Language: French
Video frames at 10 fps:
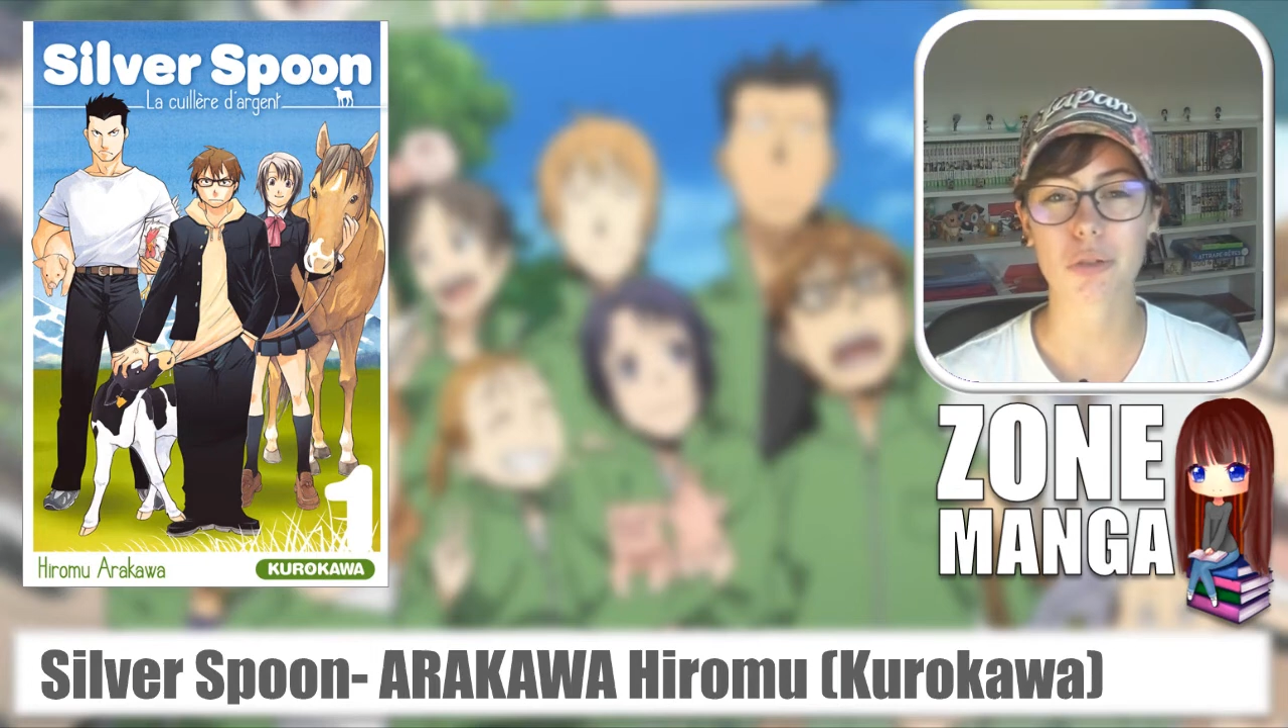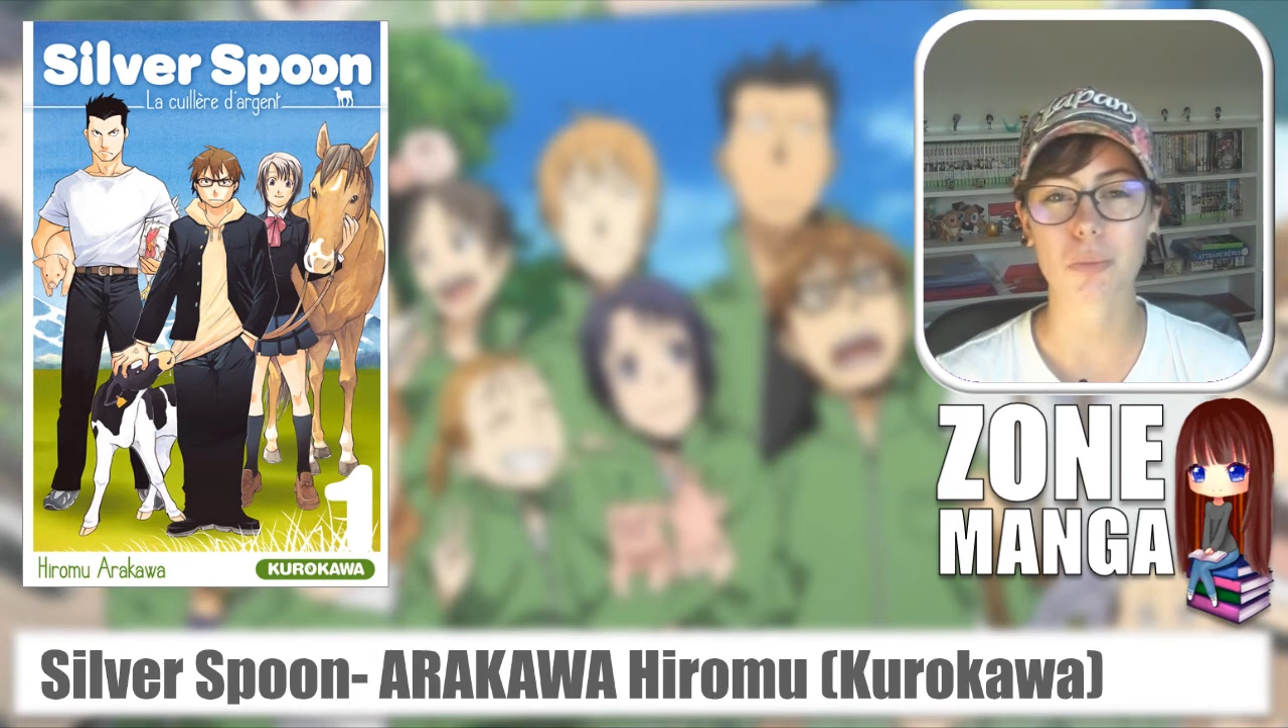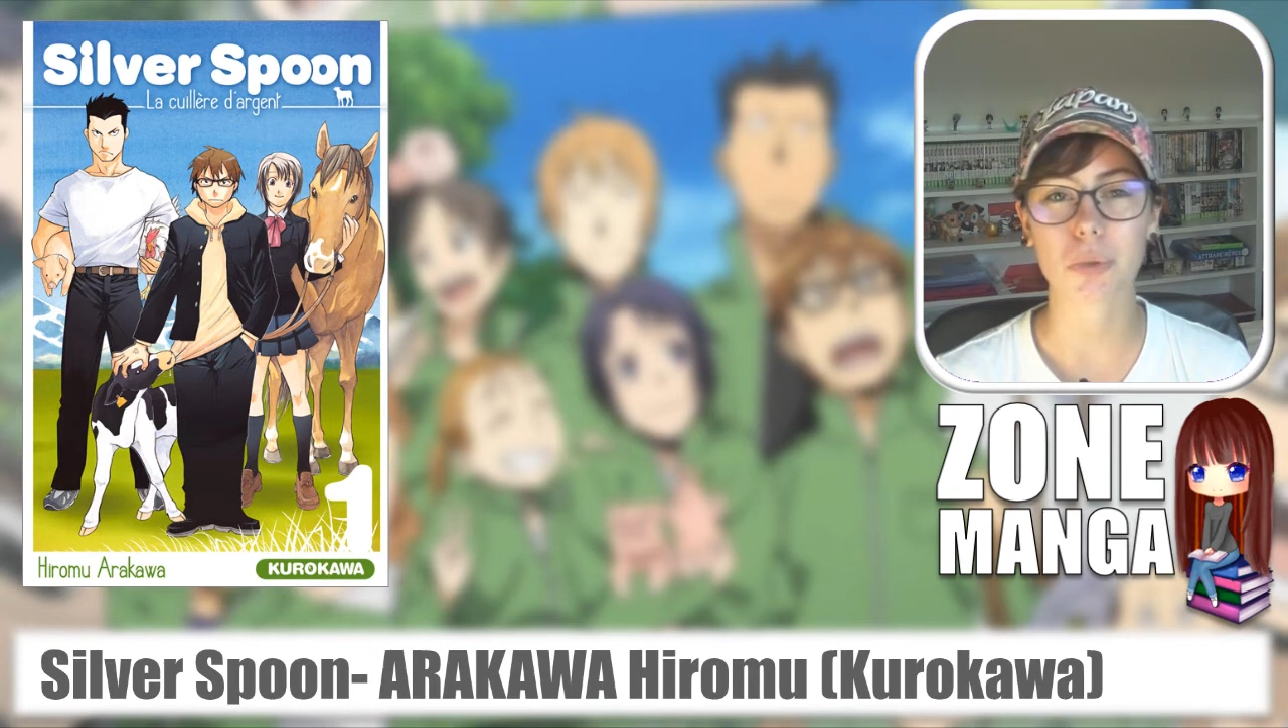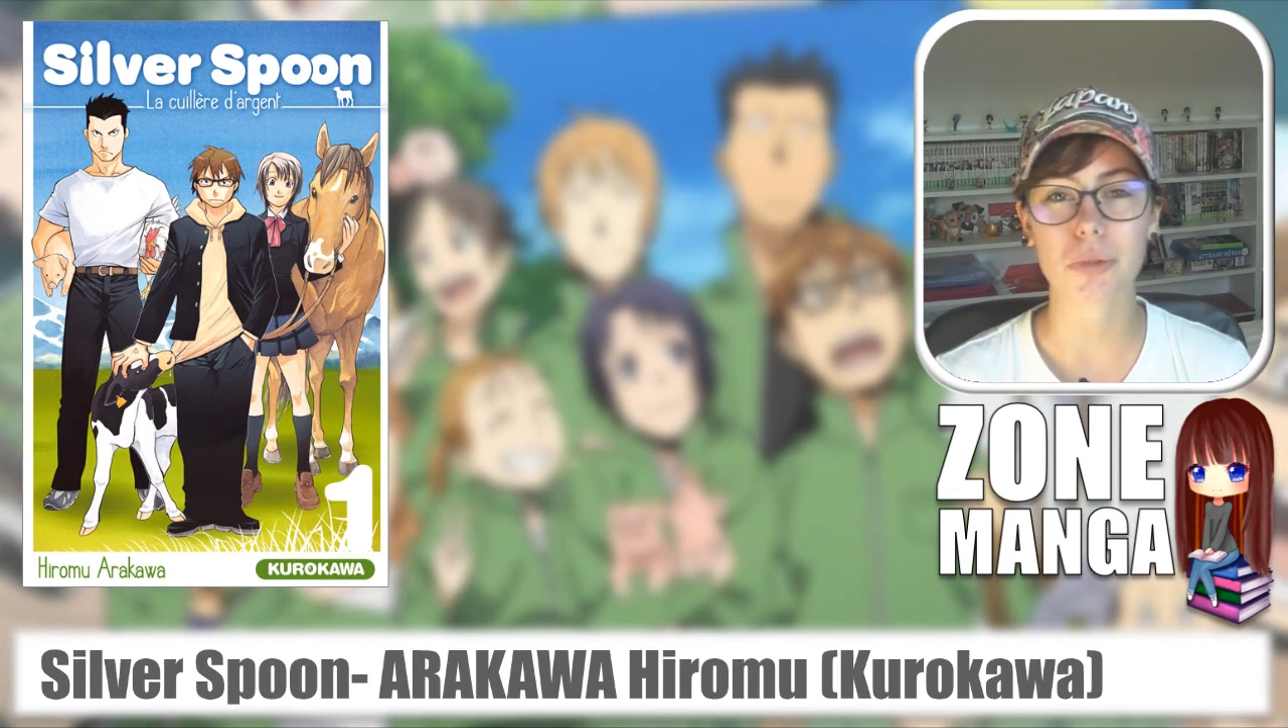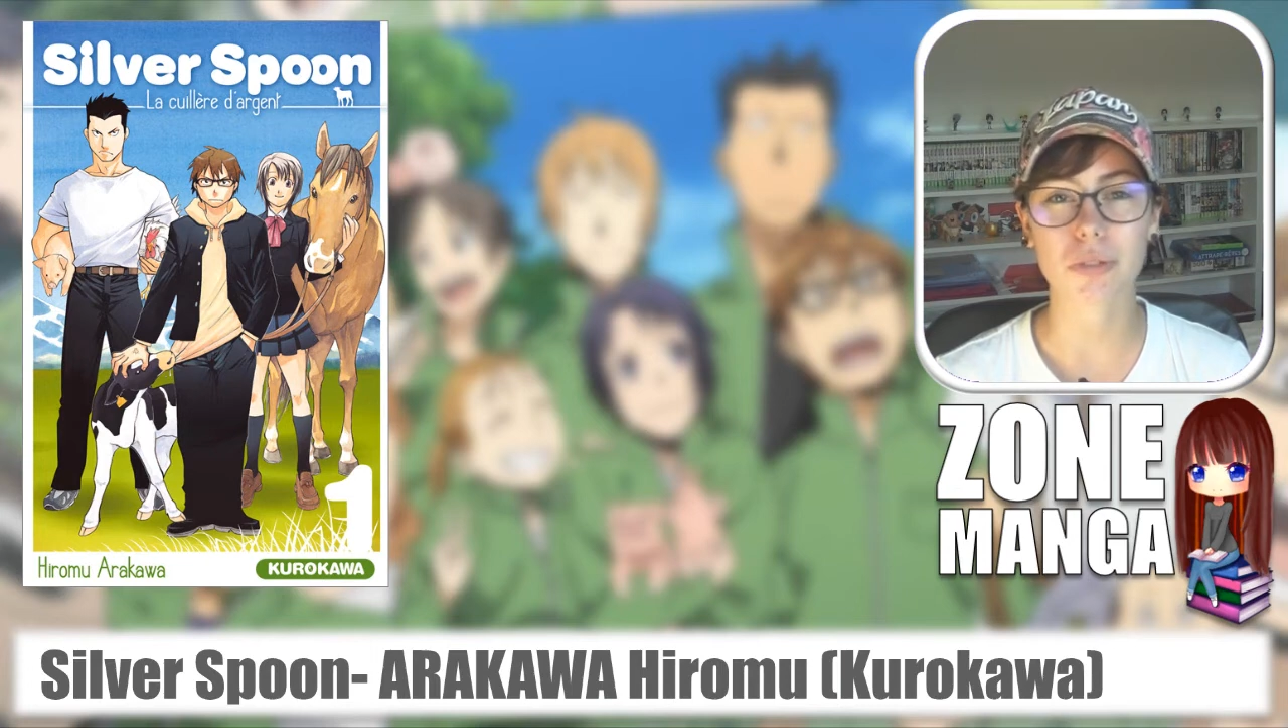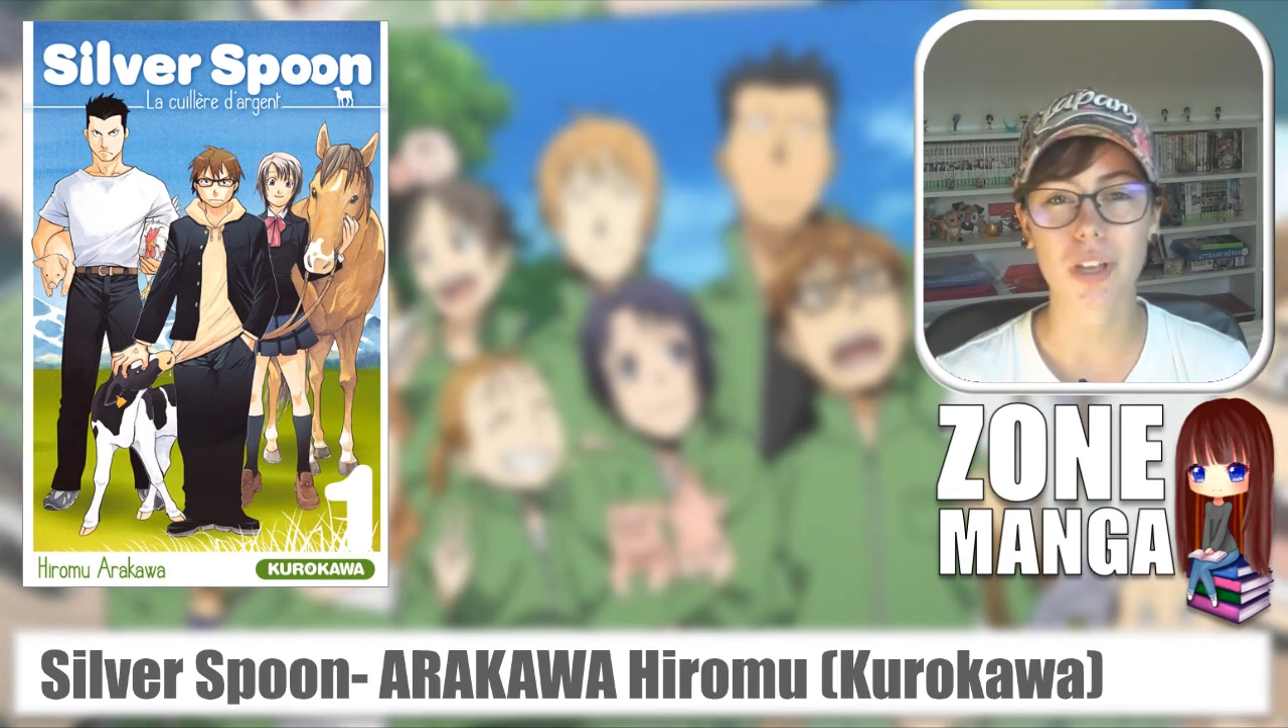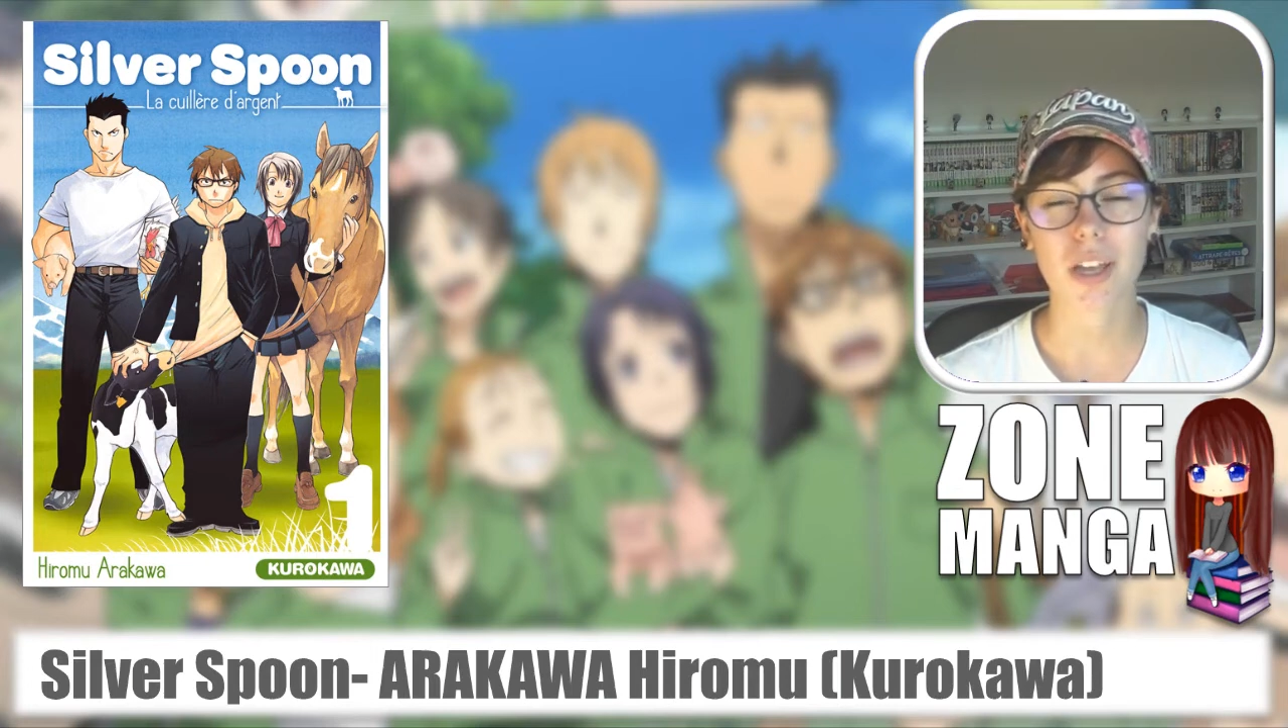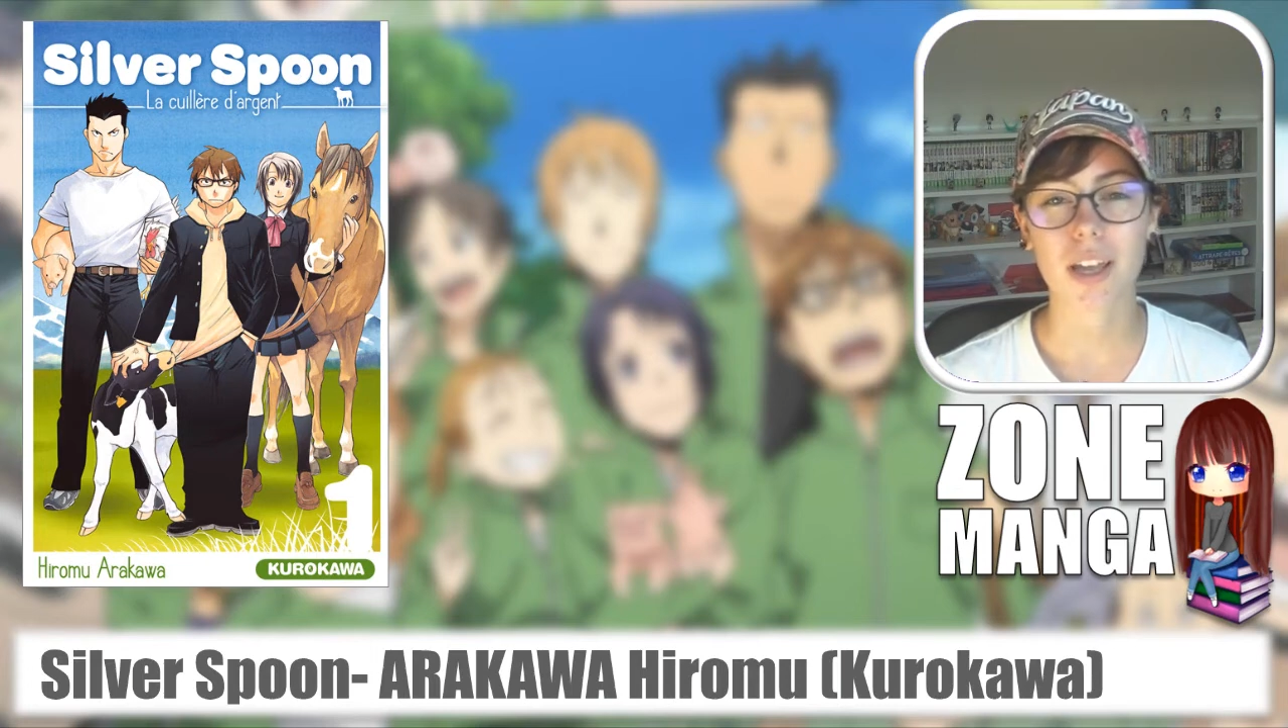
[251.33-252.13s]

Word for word: je pense.